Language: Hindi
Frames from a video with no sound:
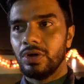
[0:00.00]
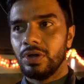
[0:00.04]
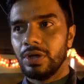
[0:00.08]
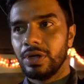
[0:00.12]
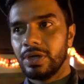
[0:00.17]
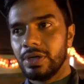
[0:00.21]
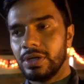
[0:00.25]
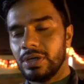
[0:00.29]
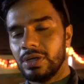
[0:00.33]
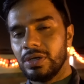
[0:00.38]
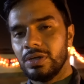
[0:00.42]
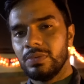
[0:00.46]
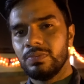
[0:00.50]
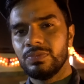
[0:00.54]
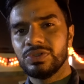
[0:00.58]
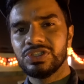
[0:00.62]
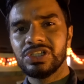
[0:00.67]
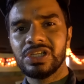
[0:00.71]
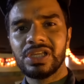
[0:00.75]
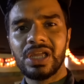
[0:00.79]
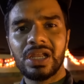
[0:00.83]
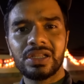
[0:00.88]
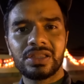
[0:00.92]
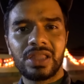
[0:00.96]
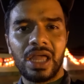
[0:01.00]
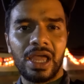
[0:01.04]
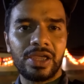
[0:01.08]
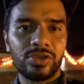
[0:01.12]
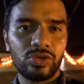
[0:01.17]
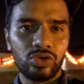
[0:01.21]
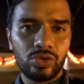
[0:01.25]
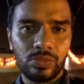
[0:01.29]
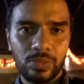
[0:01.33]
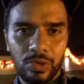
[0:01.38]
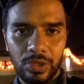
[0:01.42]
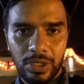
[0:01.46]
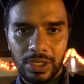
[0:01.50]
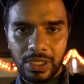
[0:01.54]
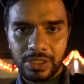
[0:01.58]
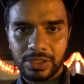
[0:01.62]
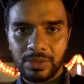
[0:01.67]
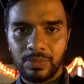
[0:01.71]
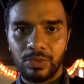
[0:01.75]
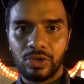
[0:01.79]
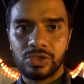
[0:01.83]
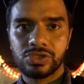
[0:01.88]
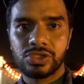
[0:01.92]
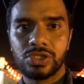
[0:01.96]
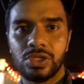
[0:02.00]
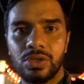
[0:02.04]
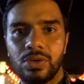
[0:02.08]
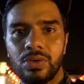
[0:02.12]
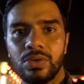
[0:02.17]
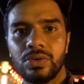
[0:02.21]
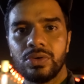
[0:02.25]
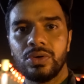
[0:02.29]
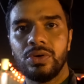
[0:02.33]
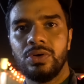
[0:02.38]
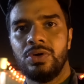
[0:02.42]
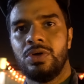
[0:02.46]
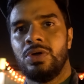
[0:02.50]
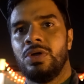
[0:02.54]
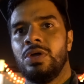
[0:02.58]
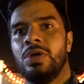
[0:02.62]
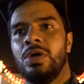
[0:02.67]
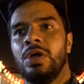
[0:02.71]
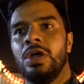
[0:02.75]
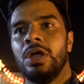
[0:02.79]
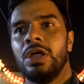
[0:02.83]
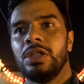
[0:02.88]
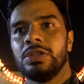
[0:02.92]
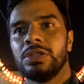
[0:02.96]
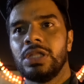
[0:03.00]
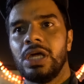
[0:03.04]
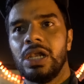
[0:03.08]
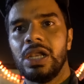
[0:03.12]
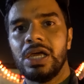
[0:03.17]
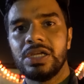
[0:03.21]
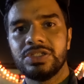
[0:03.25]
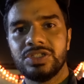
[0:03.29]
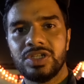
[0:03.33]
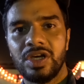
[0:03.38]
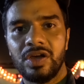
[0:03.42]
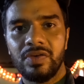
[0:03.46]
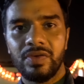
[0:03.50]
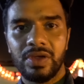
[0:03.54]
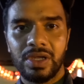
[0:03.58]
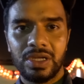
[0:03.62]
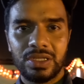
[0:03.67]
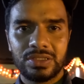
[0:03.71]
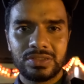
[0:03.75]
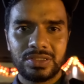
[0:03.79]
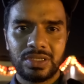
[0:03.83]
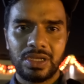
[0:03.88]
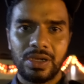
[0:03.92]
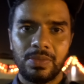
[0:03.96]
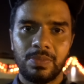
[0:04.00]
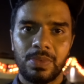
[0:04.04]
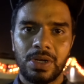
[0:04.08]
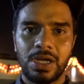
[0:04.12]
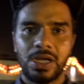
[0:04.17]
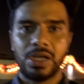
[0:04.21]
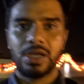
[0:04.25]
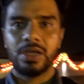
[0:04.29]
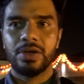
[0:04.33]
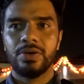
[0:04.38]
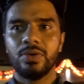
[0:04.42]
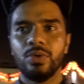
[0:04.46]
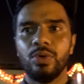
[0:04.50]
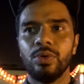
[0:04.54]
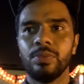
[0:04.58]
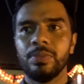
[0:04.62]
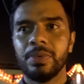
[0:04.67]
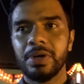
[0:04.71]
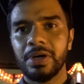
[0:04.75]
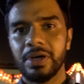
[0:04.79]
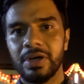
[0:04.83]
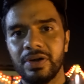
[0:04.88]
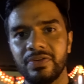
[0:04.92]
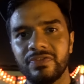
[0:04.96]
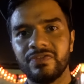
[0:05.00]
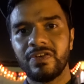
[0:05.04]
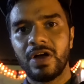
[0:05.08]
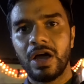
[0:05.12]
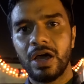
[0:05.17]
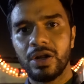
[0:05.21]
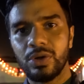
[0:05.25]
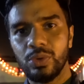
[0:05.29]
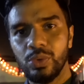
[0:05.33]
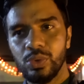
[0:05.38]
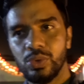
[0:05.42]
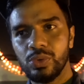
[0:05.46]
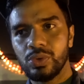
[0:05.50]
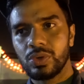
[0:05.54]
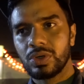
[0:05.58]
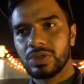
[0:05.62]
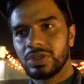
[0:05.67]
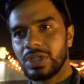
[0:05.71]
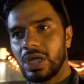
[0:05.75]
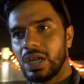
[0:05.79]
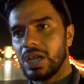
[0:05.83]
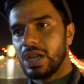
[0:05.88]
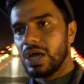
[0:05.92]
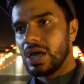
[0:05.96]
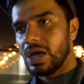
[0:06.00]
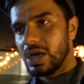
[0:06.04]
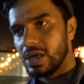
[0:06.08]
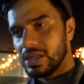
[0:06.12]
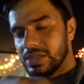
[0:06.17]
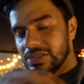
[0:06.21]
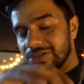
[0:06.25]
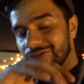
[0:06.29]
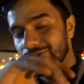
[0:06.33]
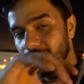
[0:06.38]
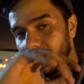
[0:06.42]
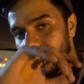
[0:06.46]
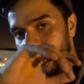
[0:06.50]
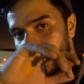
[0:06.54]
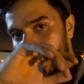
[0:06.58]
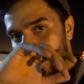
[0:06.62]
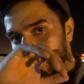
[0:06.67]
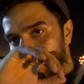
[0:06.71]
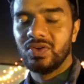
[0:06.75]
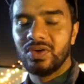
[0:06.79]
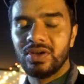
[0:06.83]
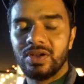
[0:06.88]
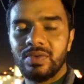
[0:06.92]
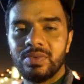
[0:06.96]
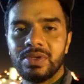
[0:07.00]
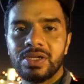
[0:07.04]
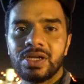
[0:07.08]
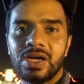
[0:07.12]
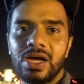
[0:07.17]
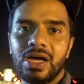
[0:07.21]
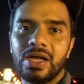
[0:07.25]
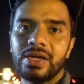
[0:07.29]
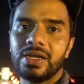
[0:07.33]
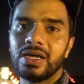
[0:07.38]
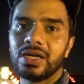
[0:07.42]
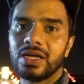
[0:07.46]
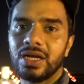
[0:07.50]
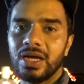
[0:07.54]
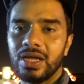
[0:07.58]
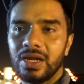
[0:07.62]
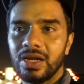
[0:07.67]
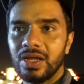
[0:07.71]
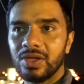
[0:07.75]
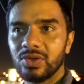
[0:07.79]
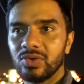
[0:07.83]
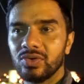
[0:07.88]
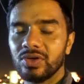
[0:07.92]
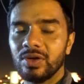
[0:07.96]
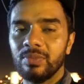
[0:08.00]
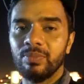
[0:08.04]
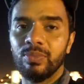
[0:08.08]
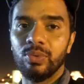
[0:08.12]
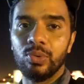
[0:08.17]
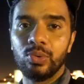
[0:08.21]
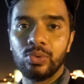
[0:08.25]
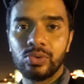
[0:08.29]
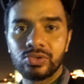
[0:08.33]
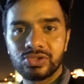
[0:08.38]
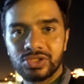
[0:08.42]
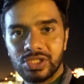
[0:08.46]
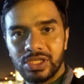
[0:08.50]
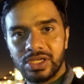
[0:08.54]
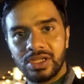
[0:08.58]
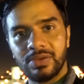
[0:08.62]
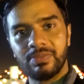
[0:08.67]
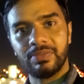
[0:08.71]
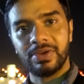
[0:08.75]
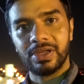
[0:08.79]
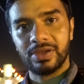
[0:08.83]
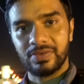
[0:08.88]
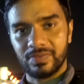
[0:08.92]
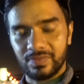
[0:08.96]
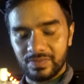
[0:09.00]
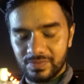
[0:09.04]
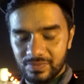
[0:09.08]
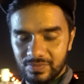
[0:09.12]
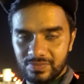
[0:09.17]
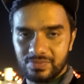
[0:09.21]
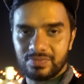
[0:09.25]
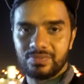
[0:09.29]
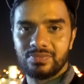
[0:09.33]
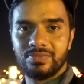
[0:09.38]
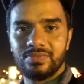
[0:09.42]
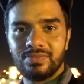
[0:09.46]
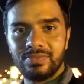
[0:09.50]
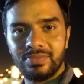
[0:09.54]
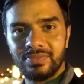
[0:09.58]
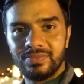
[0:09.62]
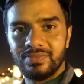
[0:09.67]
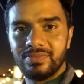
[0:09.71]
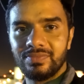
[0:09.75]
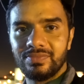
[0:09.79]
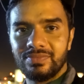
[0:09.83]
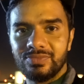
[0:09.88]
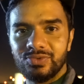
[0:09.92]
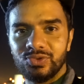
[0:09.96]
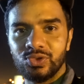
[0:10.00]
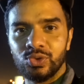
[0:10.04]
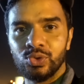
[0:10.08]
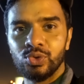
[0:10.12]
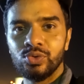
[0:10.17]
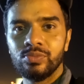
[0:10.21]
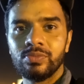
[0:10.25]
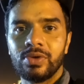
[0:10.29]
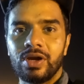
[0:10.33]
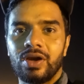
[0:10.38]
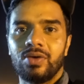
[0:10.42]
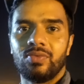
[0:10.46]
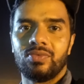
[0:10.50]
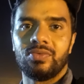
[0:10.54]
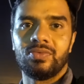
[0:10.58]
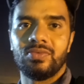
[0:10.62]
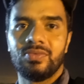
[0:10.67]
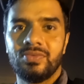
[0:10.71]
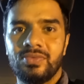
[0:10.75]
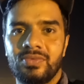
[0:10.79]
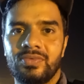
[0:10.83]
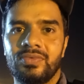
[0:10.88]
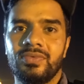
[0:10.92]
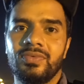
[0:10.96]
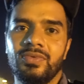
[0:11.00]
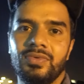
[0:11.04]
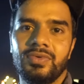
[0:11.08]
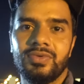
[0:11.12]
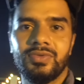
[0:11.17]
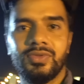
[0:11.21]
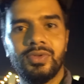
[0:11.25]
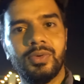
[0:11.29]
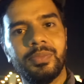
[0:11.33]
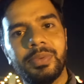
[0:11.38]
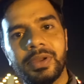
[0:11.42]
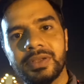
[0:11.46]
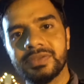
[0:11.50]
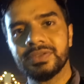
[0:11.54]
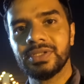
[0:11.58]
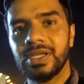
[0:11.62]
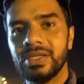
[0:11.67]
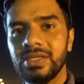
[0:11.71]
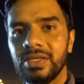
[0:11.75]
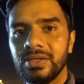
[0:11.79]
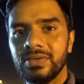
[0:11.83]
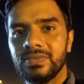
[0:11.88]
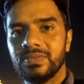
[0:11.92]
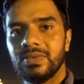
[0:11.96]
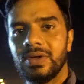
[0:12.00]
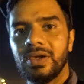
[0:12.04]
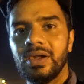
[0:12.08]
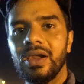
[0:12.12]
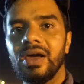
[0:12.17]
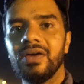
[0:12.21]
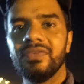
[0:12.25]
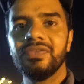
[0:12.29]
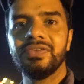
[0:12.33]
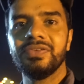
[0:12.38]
और मुझे यार थैंक यू बोलना था बहुत से लोगों को तला जावेद सलमान उमर फारूक तलाल सहेब और अभी खाना खाना है क्योंकि भूख से ना मैं झूम रहा हूँ तो फिर सही है अल्लाह